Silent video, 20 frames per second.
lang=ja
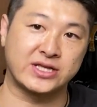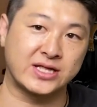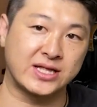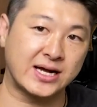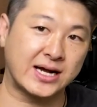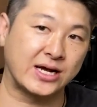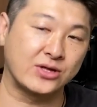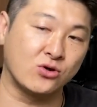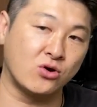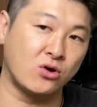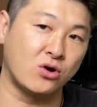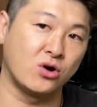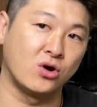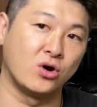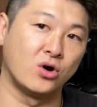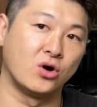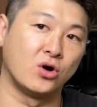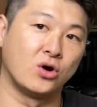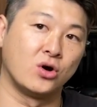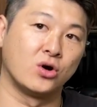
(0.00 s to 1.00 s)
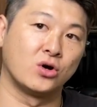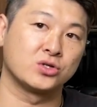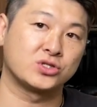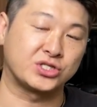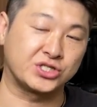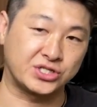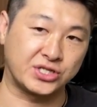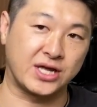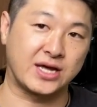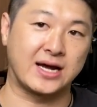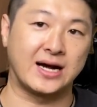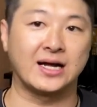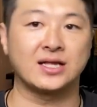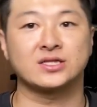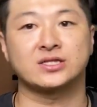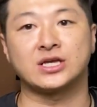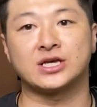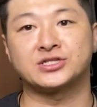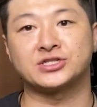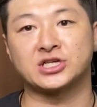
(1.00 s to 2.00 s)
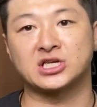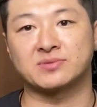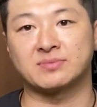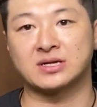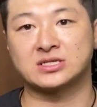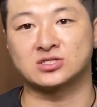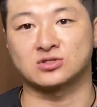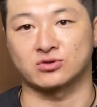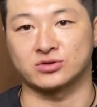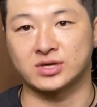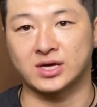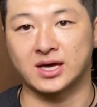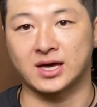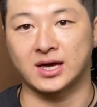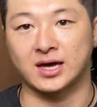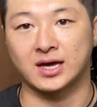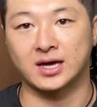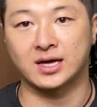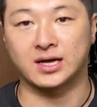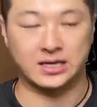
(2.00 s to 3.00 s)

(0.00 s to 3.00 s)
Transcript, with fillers: 中の姿勢が安定してきますので